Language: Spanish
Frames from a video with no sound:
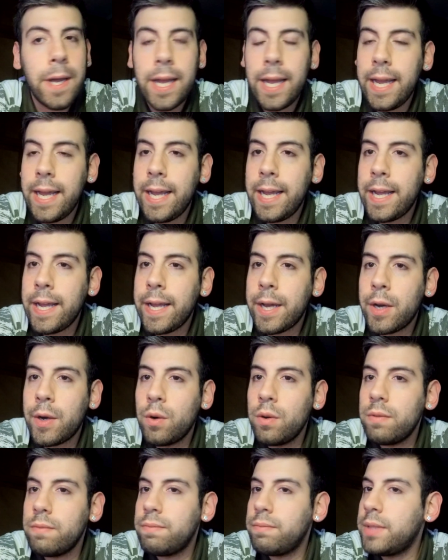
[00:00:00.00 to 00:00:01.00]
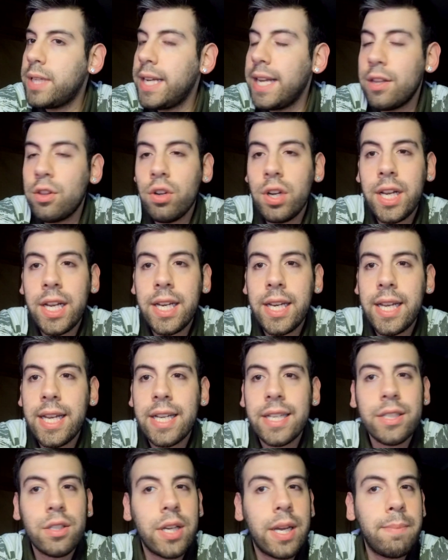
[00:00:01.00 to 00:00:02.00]
Eh, tirando
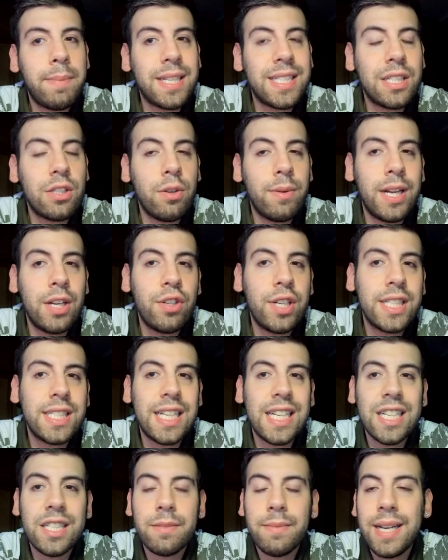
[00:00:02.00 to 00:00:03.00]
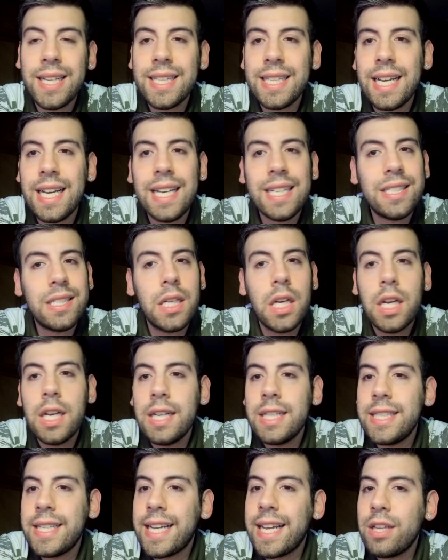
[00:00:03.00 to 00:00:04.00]
líneas, eh, pasando balones a las bandas,
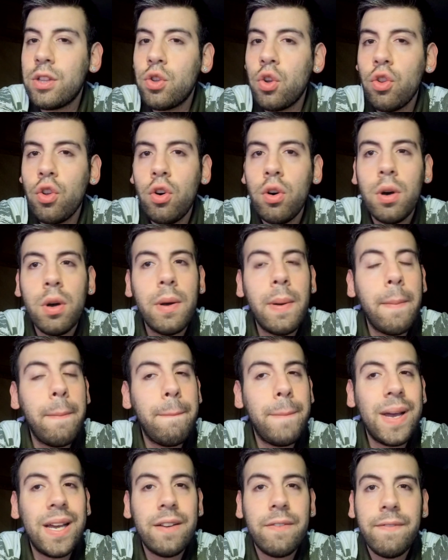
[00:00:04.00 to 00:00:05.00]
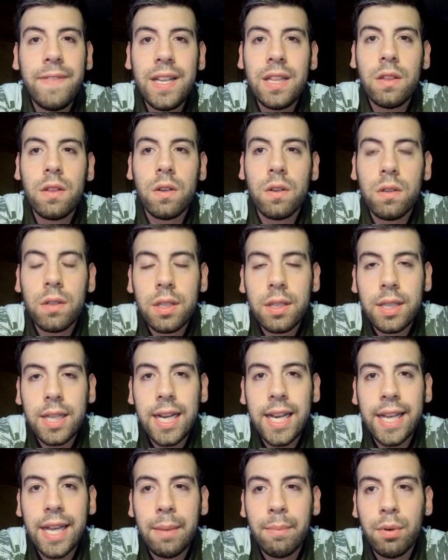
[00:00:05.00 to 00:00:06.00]
así que todo perfecto del
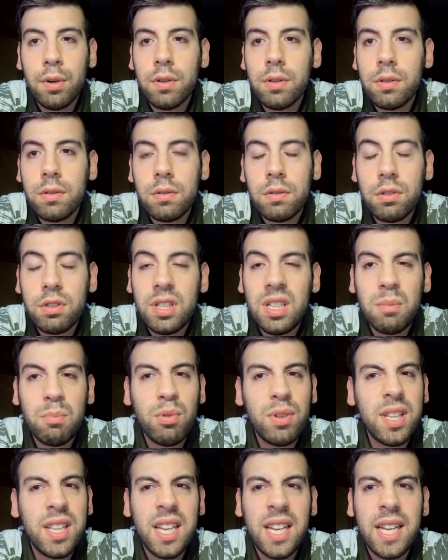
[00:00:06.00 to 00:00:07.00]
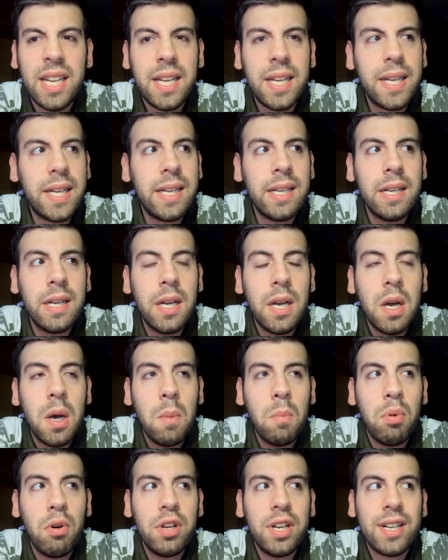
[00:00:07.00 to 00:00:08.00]
equipo. No se le puede
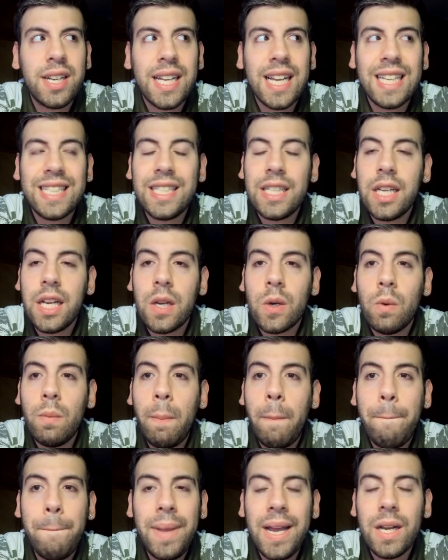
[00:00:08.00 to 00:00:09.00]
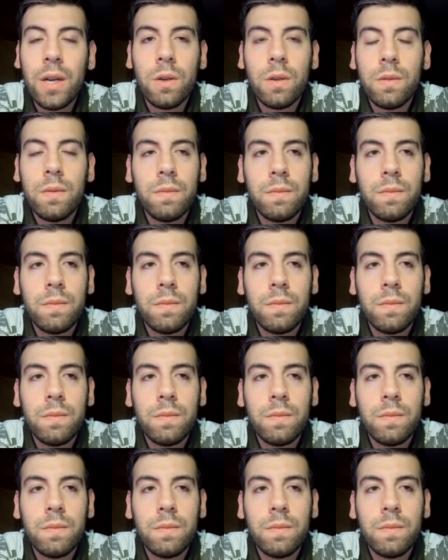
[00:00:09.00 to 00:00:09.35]
poner casi ningún pero,